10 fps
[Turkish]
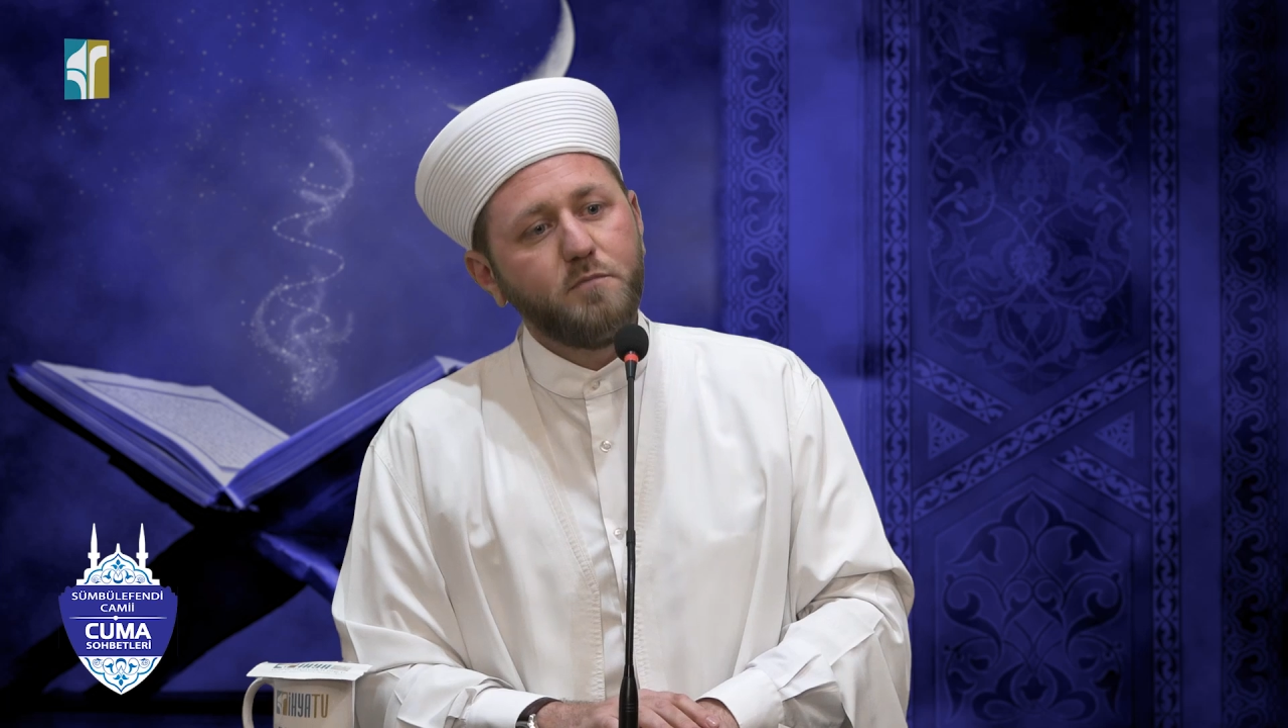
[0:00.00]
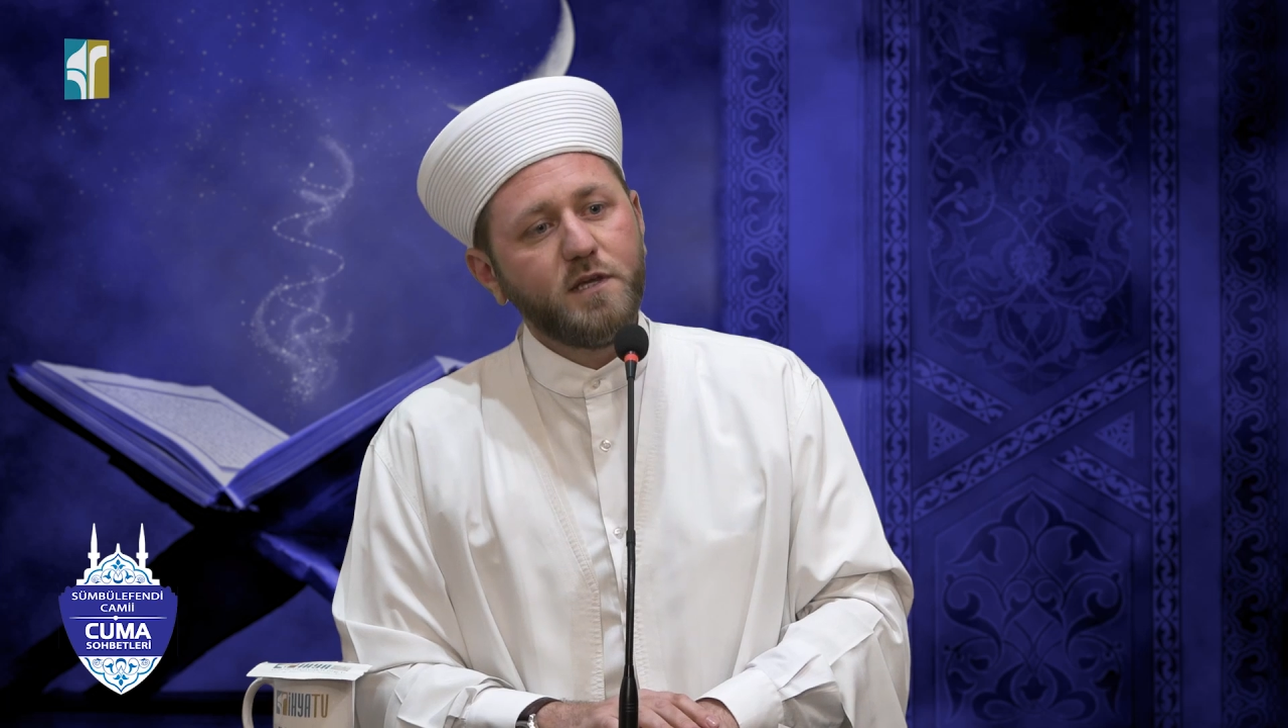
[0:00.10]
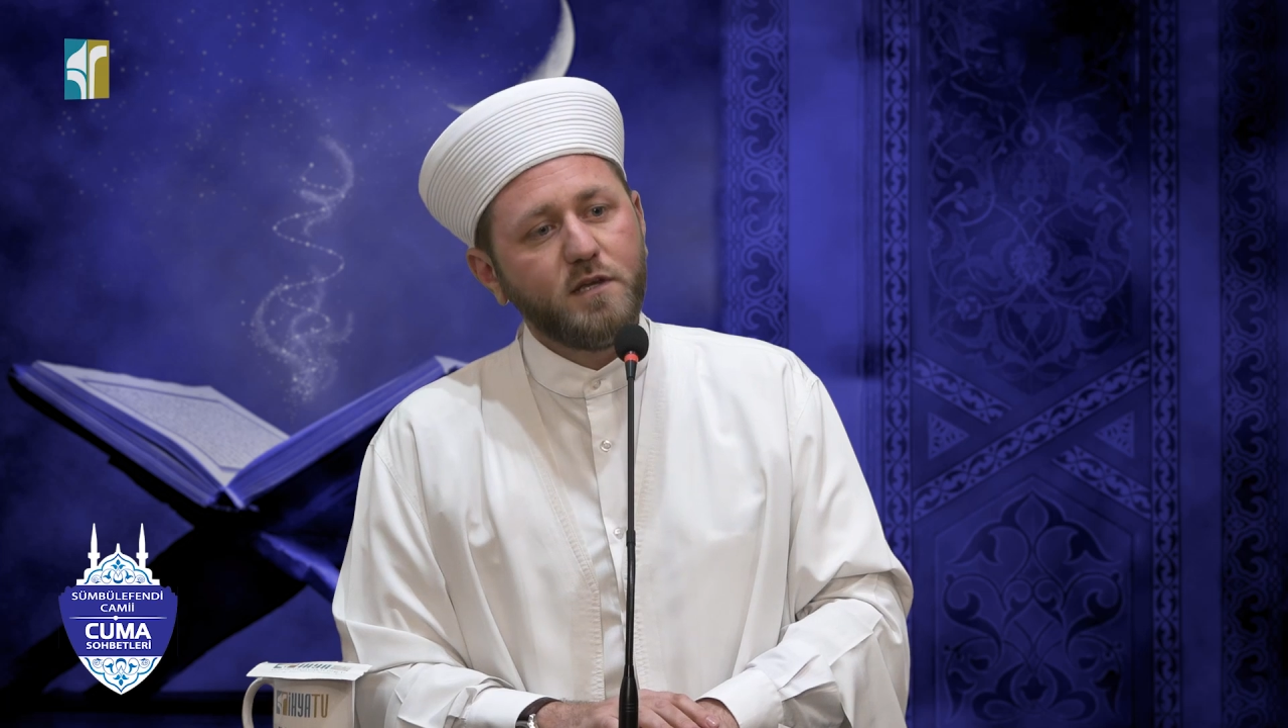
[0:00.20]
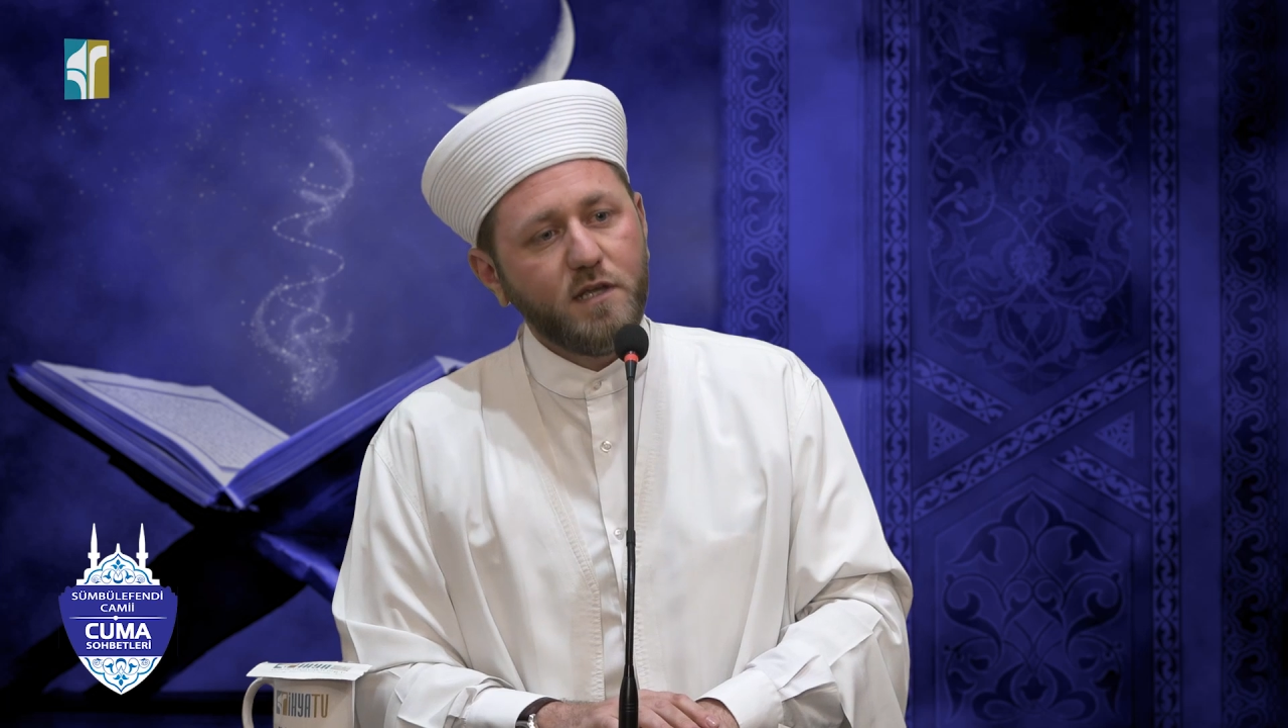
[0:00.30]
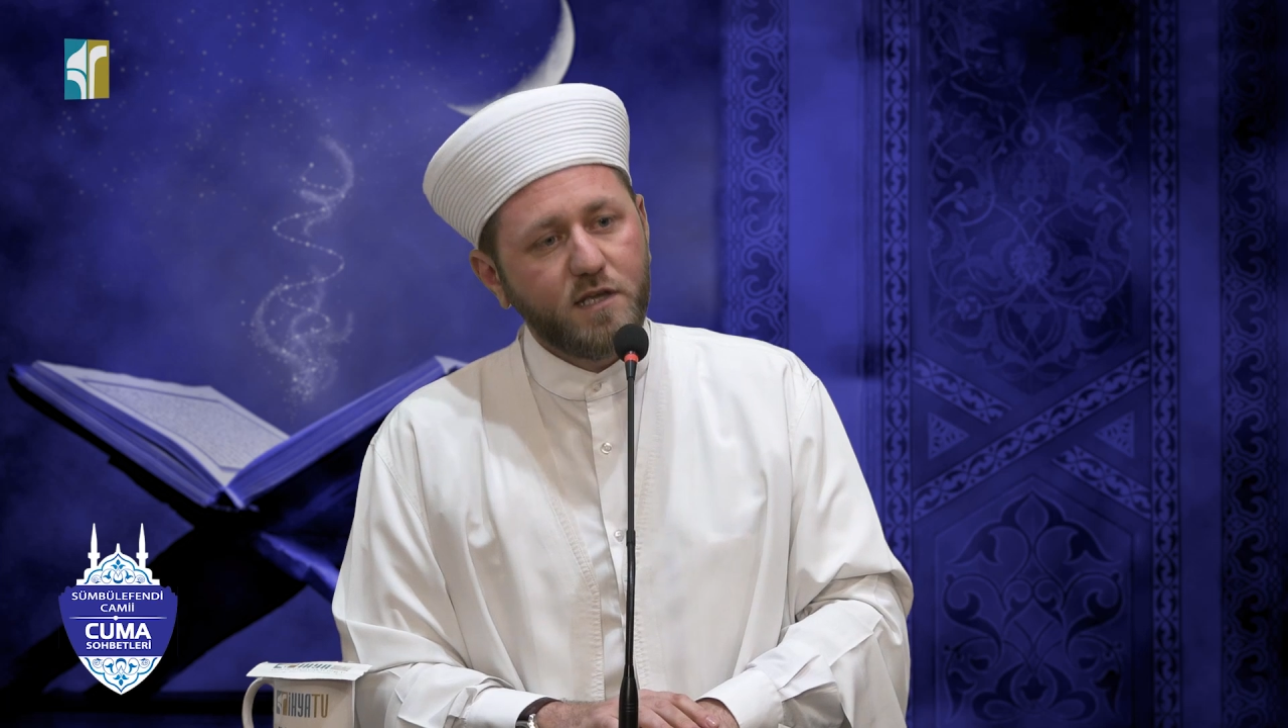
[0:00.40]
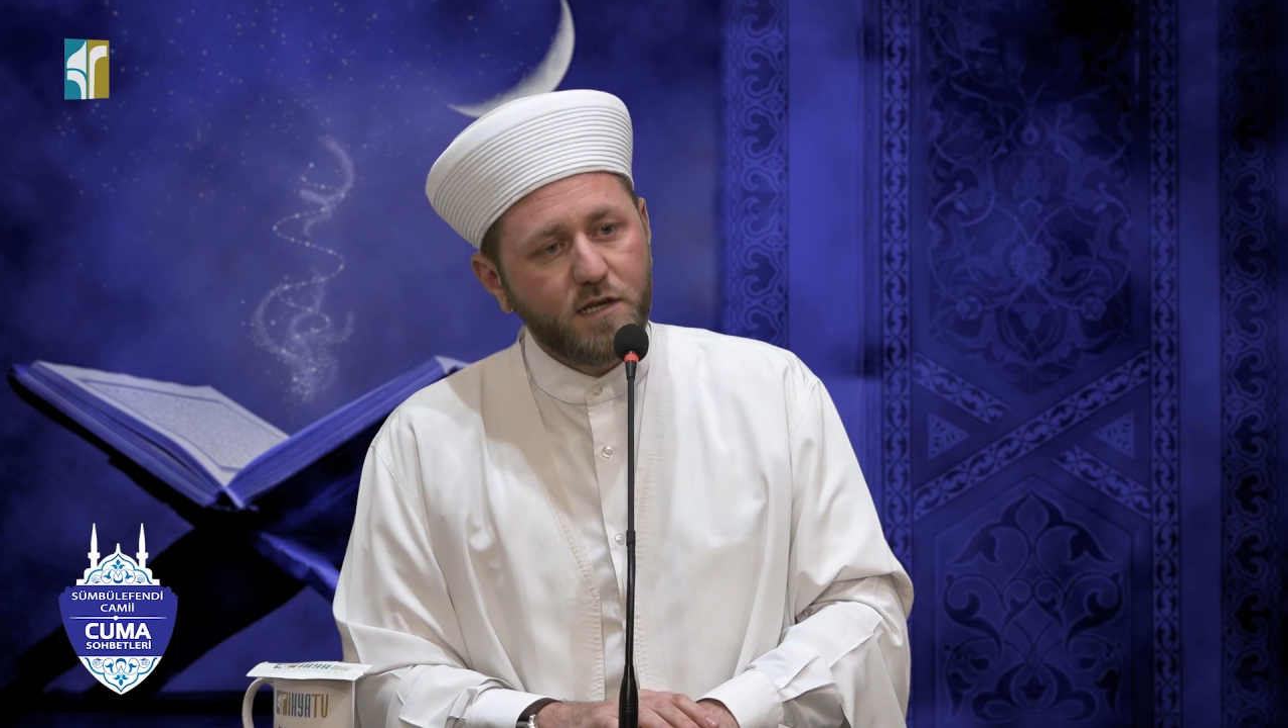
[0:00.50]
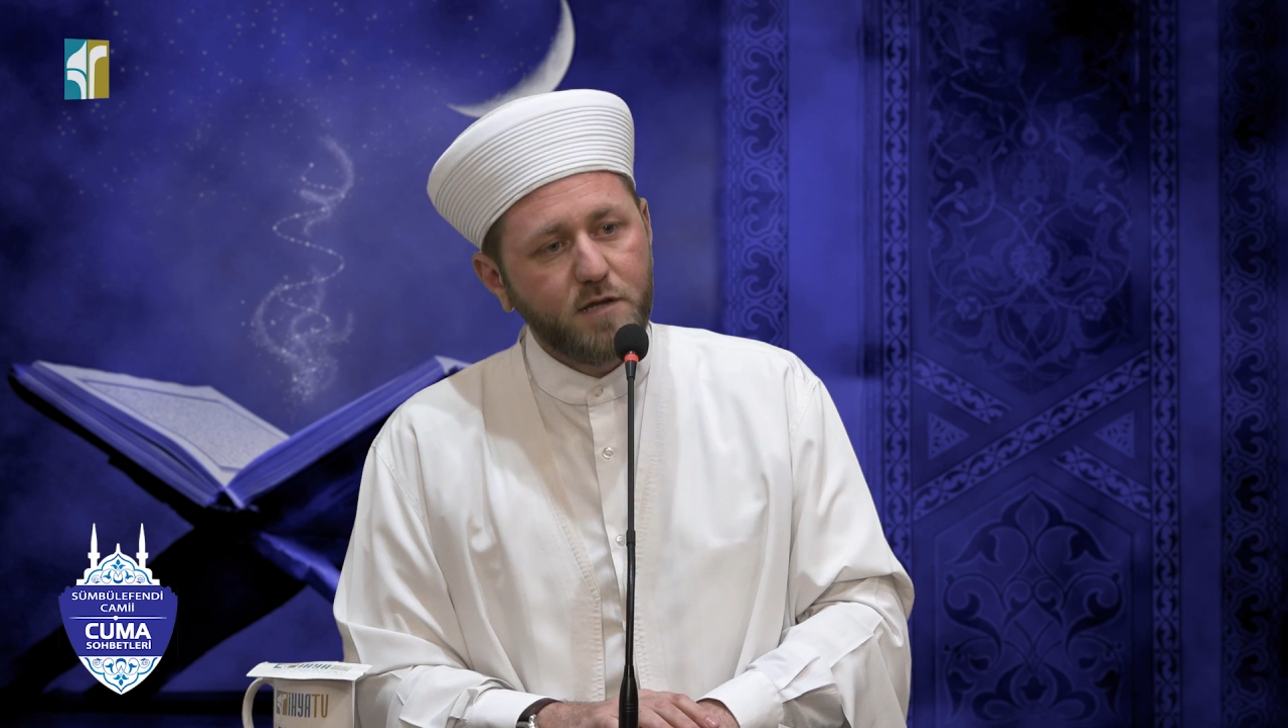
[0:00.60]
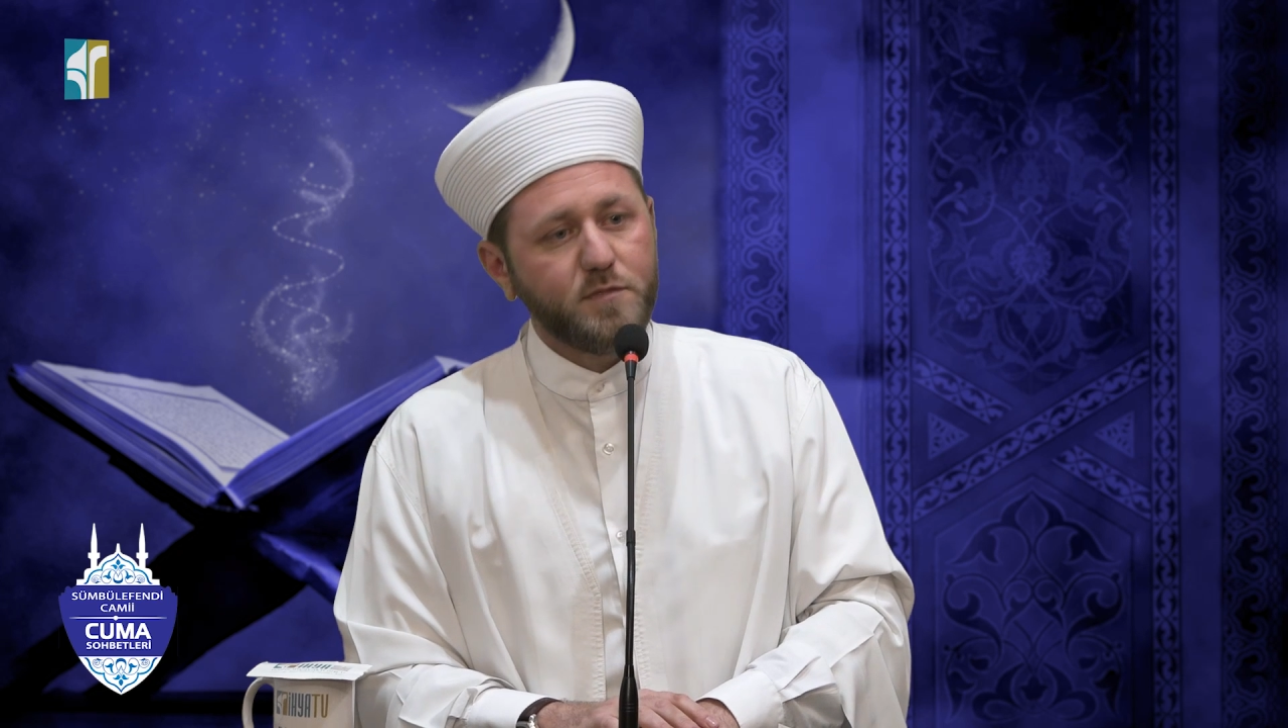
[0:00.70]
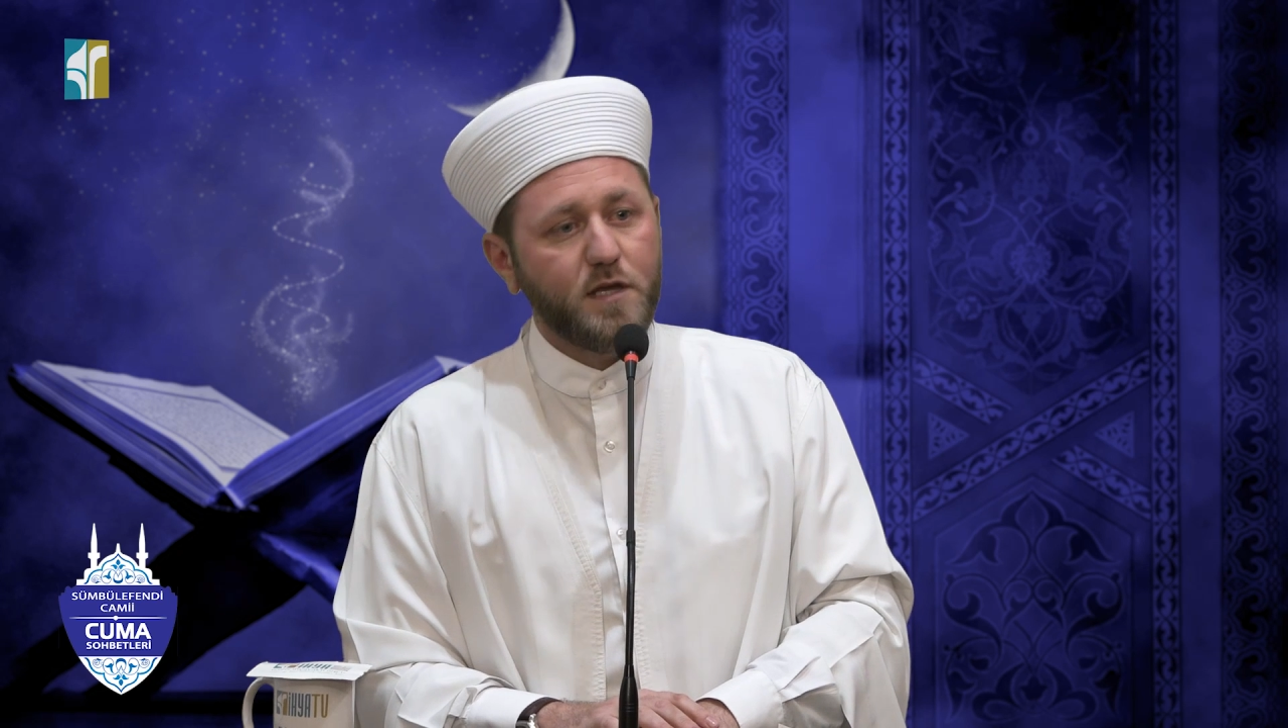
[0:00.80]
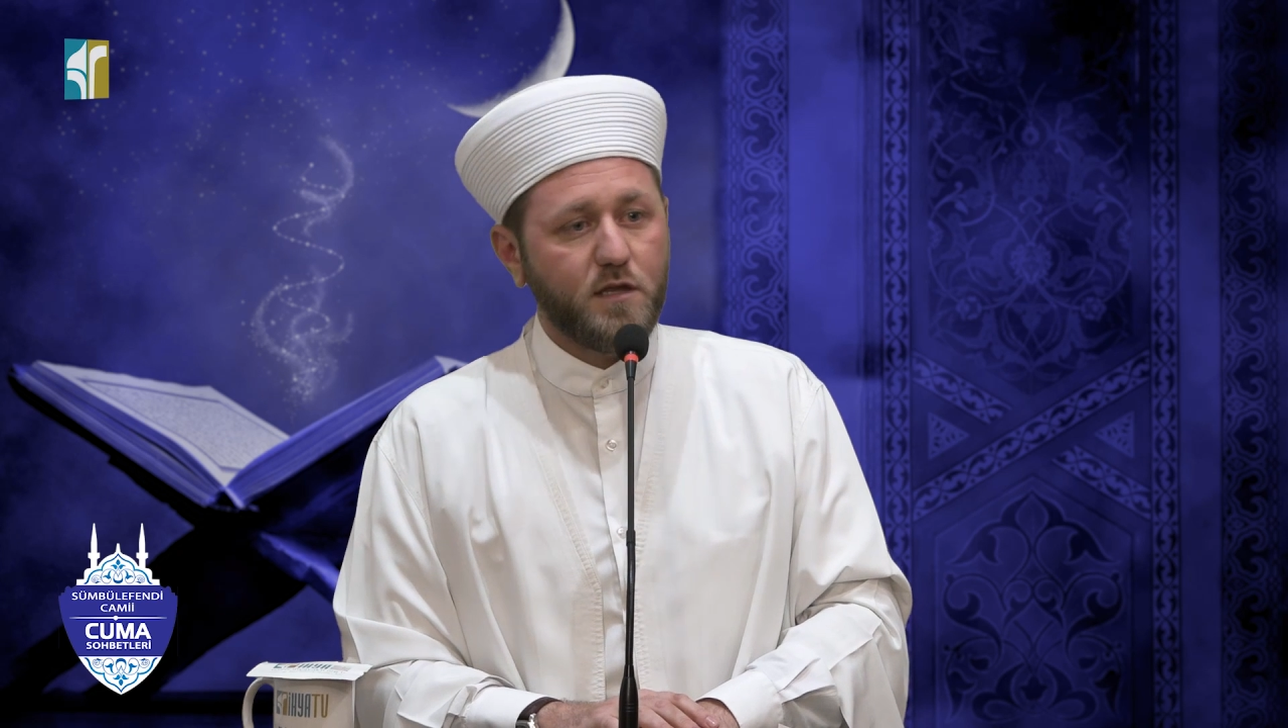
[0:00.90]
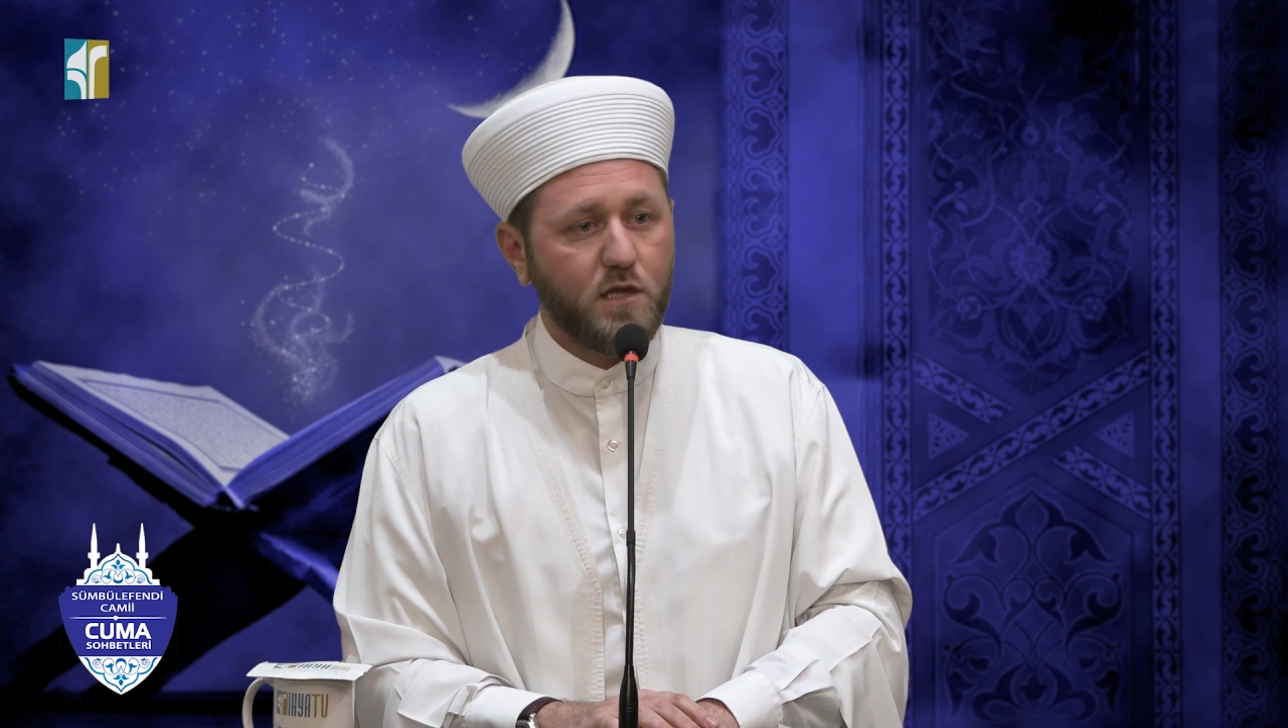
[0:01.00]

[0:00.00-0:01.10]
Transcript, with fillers: bir iklimden